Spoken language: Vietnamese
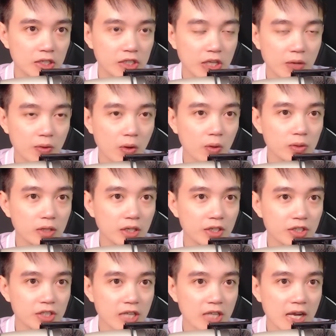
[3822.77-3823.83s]
treo cổ tự
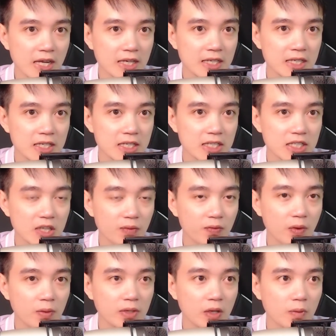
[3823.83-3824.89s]
sát trong
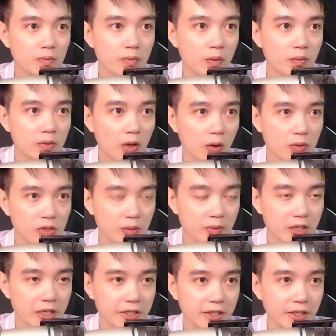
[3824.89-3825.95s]
phút chốc bùng nổ trong
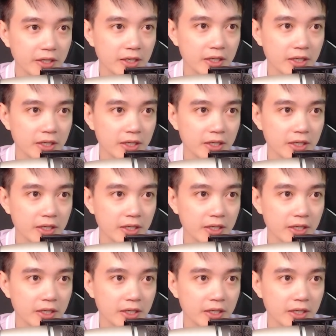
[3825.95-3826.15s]
giới.